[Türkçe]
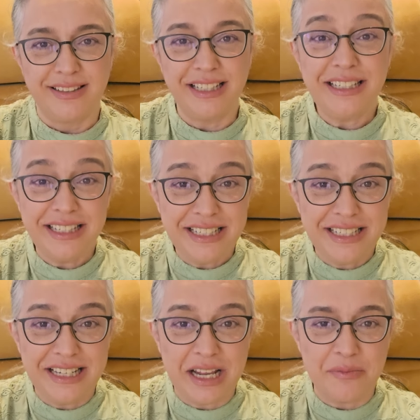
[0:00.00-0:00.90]
Neden
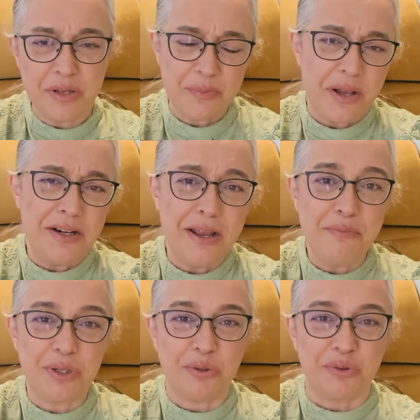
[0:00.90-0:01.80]
ilgilenmez?
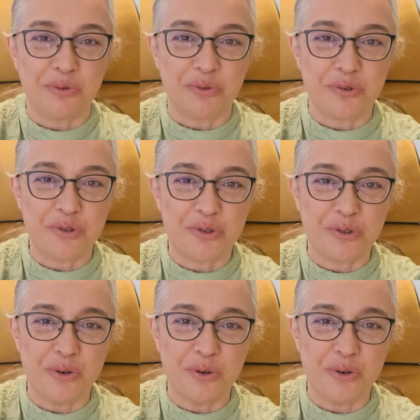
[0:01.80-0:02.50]
Mahrem bir konudur çünkü.